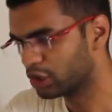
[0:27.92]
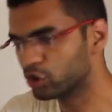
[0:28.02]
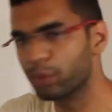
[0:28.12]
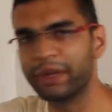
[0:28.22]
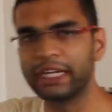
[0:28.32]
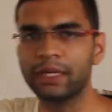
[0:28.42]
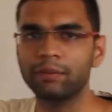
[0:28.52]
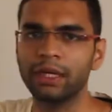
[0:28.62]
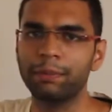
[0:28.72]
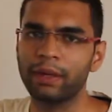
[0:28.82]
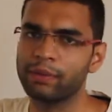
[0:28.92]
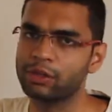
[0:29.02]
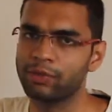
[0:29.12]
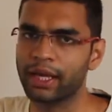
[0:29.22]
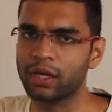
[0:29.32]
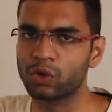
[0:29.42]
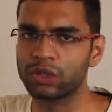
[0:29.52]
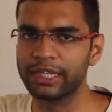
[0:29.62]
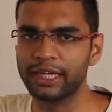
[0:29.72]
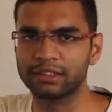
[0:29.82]
सो पेटीएम ने पेमेंट्स बैंक
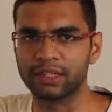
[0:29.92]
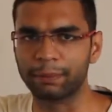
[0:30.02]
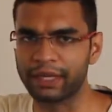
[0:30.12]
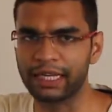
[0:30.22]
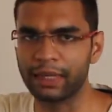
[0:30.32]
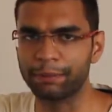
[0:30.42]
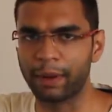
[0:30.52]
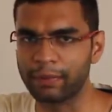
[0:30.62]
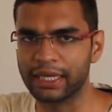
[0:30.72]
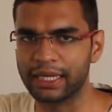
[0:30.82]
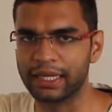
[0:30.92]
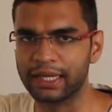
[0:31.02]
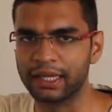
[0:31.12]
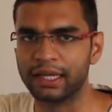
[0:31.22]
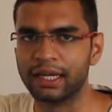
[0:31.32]
खोल दिया है सबके लिए पब्लिक के लिए